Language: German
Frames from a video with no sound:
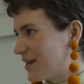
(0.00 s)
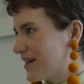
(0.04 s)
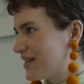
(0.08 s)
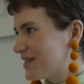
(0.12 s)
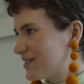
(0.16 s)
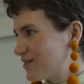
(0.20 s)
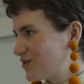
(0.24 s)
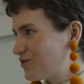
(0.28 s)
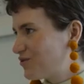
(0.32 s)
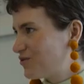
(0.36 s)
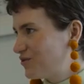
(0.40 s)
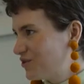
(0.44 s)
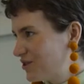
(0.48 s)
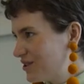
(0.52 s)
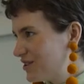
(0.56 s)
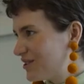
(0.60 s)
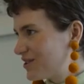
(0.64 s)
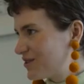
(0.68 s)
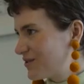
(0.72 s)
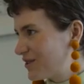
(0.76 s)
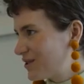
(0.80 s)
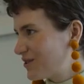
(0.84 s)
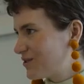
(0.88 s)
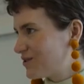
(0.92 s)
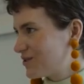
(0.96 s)

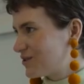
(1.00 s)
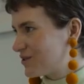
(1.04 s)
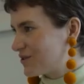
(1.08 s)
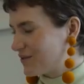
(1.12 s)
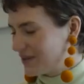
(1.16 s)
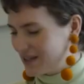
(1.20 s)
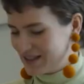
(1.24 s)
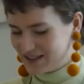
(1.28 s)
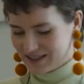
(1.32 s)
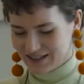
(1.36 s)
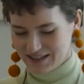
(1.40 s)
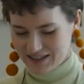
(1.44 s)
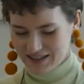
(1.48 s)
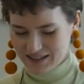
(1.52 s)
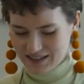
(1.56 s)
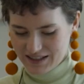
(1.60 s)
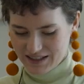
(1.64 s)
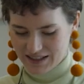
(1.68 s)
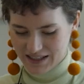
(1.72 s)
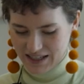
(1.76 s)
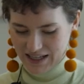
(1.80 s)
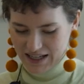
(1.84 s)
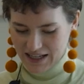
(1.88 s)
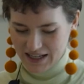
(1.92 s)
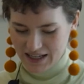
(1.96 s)

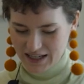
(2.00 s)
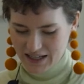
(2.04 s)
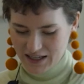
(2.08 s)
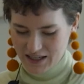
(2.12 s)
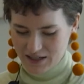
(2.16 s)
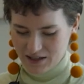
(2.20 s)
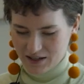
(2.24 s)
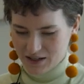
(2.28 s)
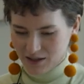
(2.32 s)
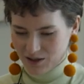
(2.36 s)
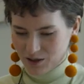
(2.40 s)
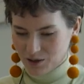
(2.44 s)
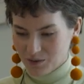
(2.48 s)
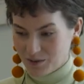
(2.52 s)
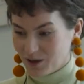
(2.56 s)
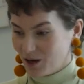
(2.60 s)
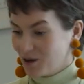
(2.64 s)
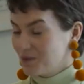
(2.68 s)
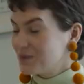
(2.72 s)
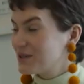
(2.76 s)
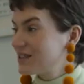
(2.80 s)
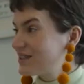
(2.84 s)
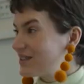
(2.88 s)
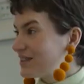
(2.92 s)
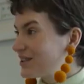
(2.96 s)
1.4.2020, äh,
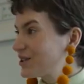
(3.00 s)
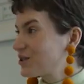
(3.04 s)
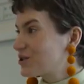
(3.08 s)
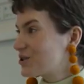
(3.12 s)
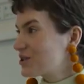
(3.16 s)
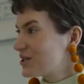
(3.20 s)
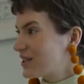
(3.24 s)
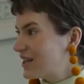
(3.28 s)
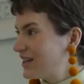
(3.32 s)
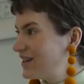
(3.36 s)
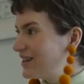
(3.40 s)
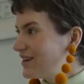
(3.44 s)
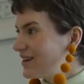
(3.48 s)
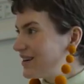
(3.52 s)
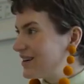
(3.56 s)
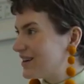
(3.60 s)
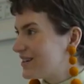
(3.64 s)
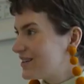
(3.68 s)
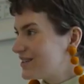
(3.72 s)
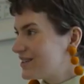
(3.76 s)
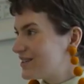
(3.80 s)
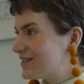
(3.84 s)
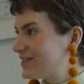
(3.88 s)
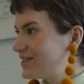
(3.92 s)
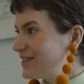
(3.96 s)
überhaupt erst Ihre Stelle
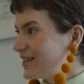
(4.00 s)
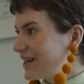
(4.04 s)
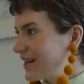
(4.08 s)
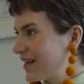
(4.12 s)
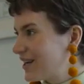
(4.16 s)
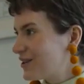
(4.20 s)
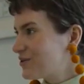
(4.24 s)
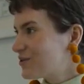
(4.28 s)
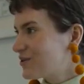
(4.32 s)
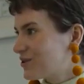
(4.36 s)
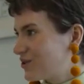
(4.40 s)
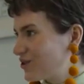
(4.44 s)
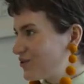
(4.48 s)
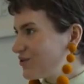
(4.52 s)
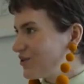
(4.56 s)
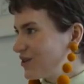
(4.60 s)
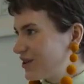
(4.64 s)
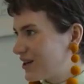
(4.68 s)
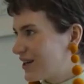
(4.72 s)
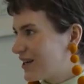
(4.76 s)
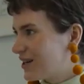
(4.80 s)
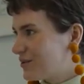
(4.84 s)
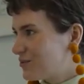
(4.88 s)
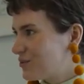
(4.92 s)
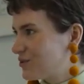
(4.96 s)
als Direktor des
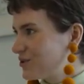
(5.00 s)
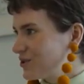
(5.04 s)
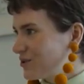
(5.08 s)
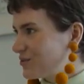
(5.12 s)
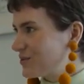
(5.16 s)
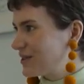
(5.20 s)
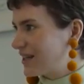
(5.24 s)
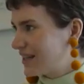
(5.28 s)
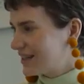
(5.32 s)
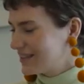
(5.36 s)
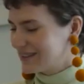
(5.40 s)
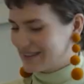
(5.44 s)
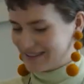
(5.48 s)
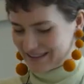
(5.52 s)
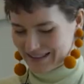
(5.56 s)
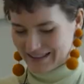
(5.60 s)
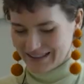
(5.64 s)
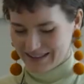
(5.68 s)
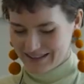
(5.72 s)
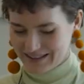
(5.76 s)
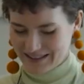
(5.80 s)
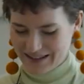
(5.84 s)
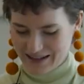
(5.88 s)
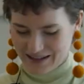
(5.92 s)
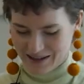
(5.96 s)
Von der Heid Museums
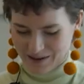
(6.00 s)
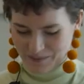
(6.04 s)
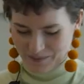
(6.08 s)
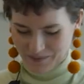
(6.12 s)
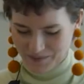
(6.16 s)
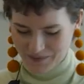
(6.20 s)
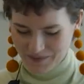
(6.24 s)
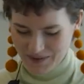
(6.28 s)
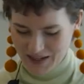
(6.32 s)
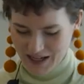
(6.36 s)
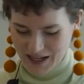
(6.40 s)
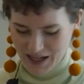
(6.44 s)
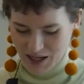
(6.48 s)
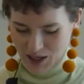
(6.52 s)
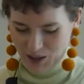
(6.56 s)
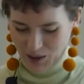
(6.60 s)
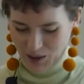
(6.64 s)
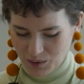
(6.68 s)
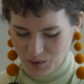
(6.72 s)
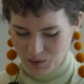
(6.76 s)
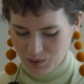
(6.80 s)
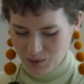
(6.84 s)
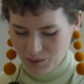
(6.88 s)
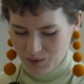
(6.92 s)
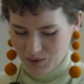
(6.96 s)
angetreten haben.
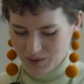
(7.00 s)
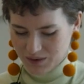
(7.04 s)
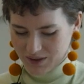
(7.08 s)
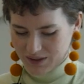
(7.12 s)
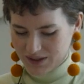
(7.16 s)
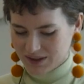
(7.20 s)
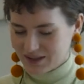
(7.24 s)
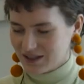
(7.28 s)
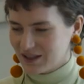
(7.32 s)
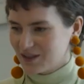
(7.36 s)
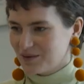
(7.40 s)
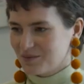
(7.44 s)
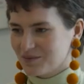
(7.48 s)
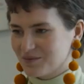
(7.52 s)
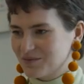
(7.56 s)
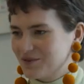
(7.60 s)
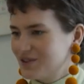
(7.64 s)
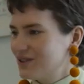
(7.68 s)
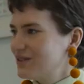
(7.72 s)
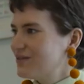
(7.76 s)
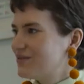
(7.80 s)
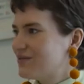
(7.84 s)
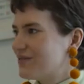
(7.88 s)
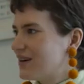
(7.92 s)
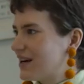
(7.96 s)
Und ähm,
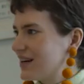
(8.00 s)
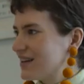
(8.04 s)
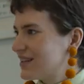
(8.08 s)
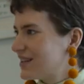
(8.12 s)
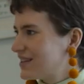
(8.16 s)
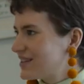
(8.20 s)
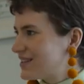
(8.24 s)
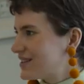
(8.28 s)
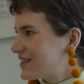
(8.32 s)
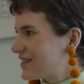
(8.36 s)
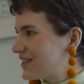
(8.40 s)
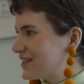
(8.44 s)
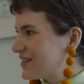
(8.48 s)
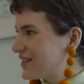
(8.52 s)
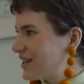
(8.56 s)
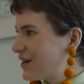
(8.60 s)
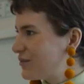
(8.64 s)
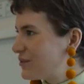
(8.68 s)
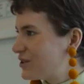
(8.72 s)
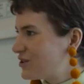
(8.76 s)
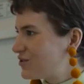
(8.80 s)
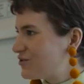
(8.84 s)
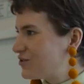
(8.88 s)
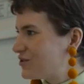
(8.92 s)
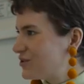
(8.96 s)
wie war das dann
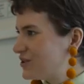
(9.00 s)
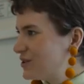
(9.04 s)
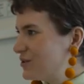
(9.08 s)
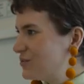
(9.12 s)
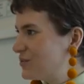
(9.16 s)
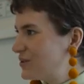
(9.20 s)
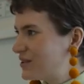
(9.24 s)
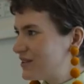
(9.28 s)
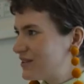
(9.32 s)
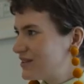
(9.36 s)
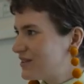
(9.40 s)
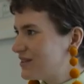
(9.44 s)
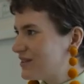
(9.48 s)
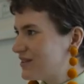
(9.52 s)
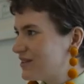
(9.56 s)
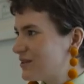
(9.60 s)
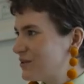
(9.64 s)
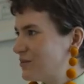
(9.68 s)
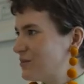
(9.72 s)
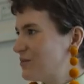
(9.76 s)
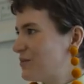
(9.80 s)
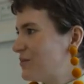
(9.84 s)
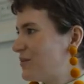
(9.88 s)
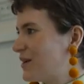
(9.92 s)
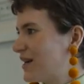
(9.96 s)
damals für Sie mitten
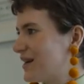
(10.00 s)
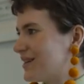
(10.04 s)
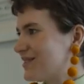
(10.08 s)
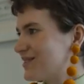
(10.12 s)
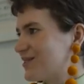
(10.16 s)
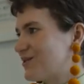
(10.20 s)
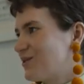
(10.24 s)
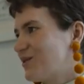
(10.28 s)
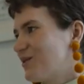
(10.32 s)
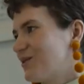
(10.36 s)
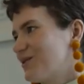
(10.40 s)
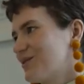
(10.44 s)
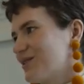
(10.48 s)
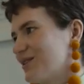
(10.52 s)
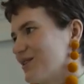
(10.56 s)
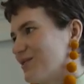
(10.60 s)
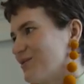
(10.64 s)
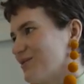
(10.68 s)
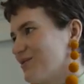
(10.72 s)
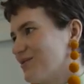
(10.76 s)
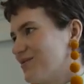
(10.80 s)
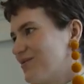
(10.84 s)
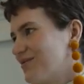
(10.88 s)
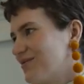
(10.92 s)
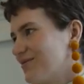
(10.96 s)
im ersten
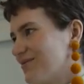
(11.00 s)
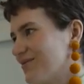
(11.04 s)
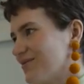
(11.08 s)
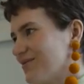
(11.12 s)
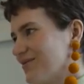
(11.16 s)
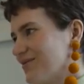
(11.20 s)
Lockdown?